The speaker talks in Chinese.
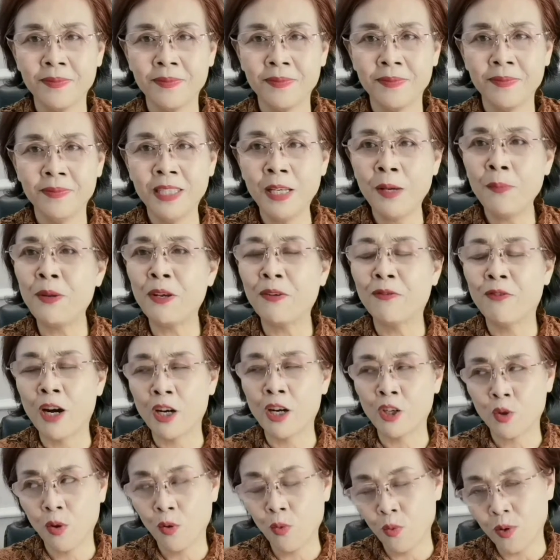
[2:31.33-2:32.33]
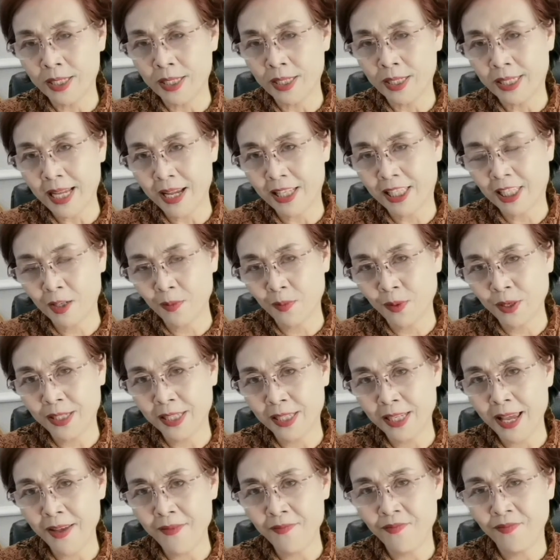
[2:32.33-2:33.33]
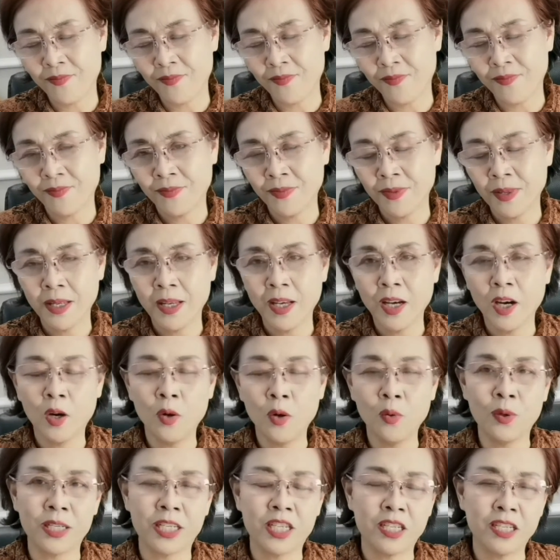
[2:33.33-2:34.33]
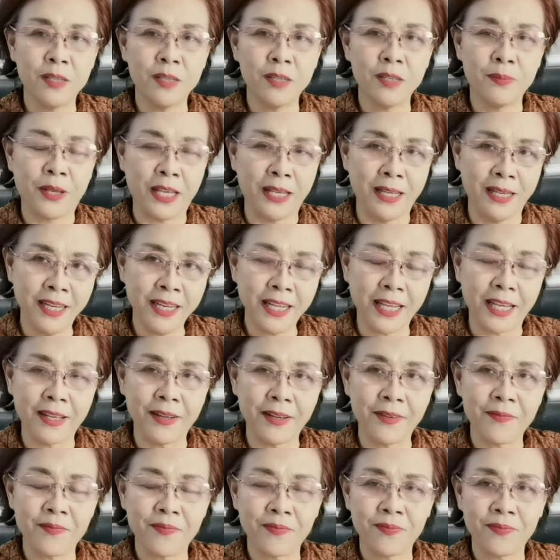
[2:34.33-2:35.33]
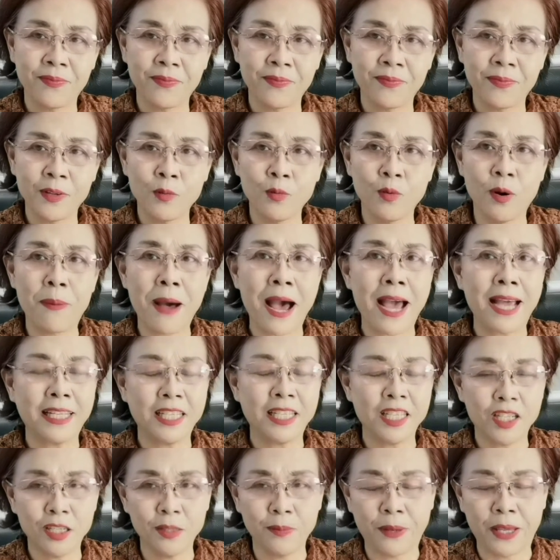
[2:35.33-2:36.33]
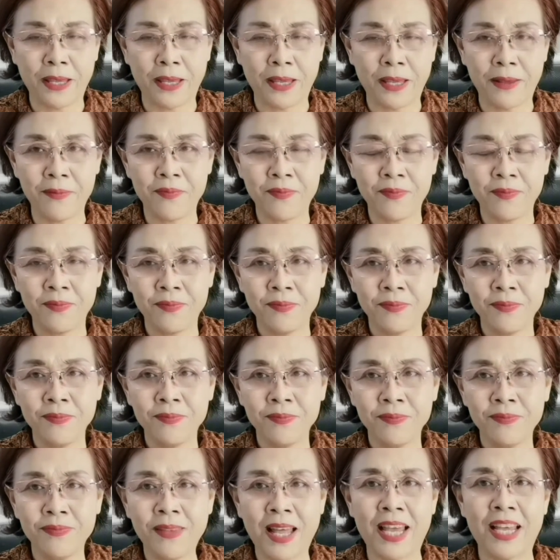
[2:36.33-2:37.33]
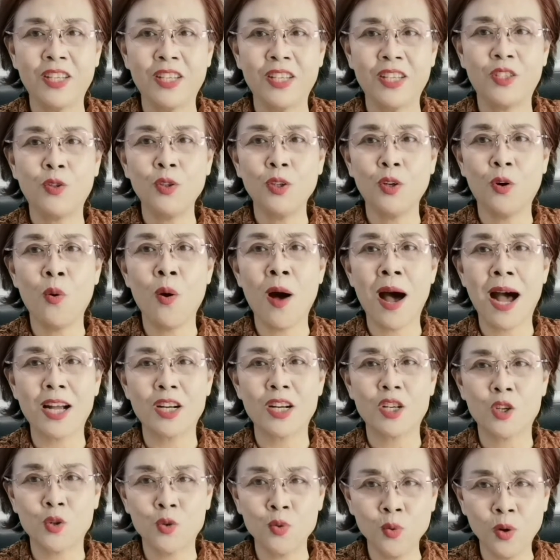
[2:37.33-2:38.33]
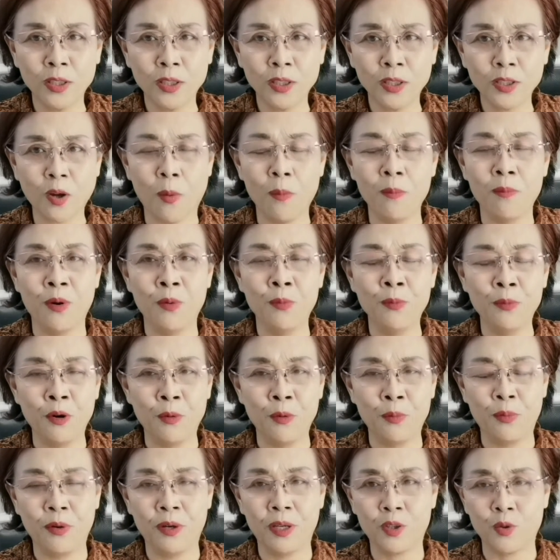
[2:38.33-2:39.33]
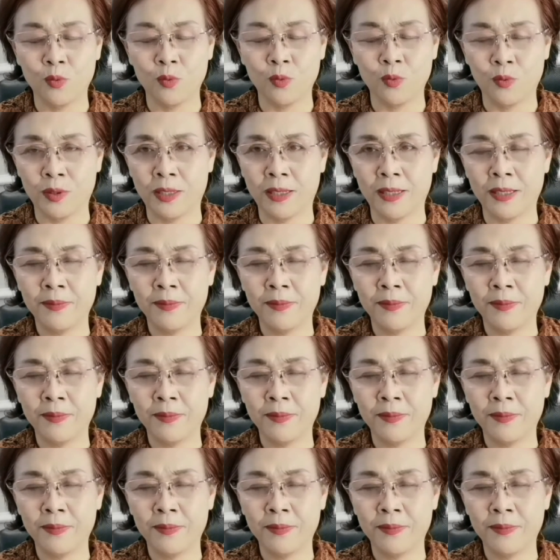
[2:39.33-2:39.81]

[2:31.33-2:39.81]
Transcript: 你比方说我在直播间和我视频里，我拍的视频哪句话说到某某博主了，